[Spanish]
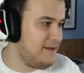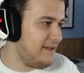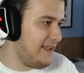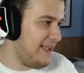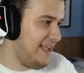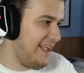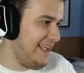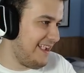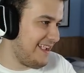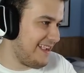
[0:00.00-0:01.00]

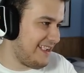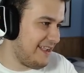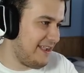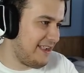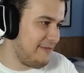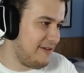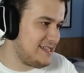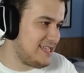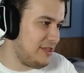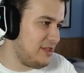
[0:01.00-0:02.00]
¿Eh? Que, que me vais
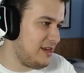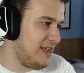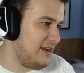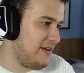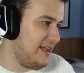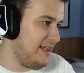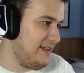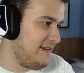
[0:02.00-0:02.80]
a decir que no, ¿eh?